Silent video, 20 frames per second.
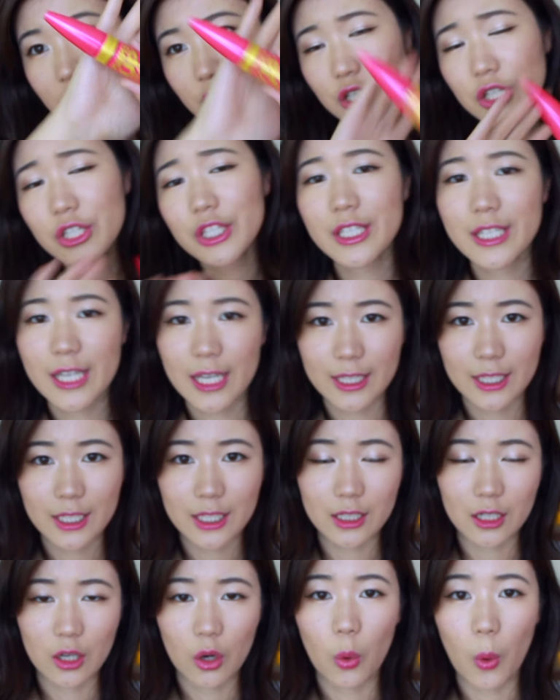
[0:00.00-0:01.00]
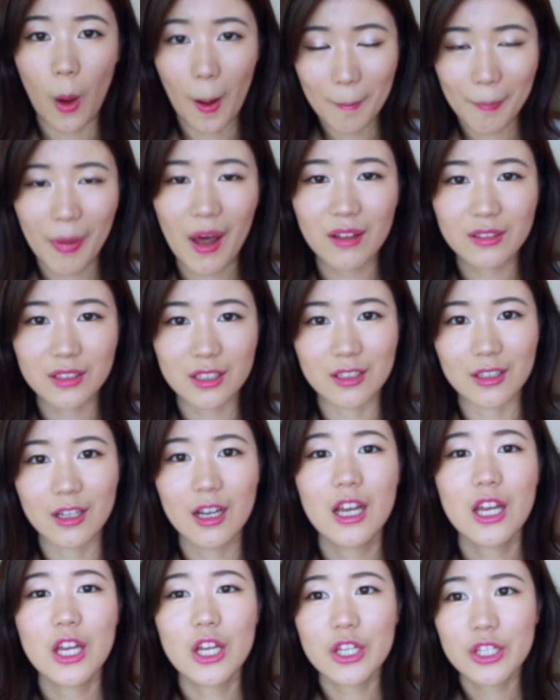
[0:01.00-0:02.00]
是之前那个黄胖
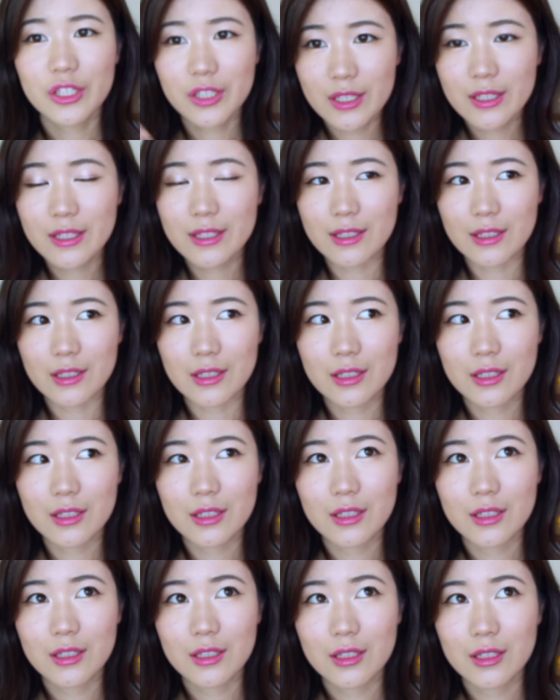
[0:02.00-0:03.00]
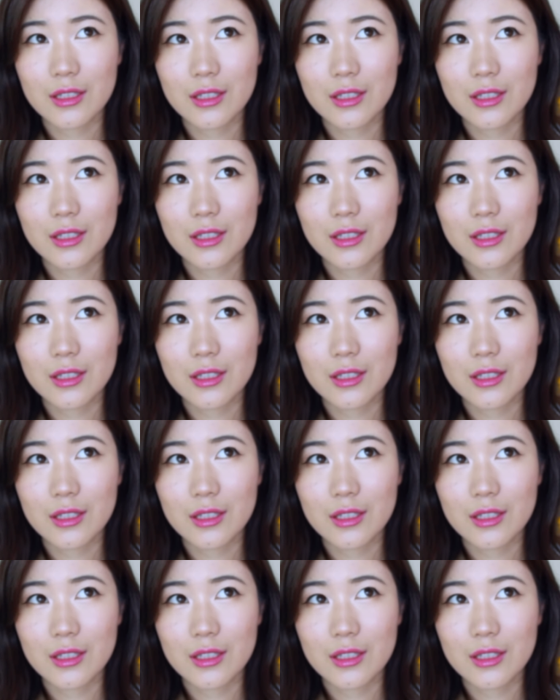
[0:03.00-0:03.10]
的升级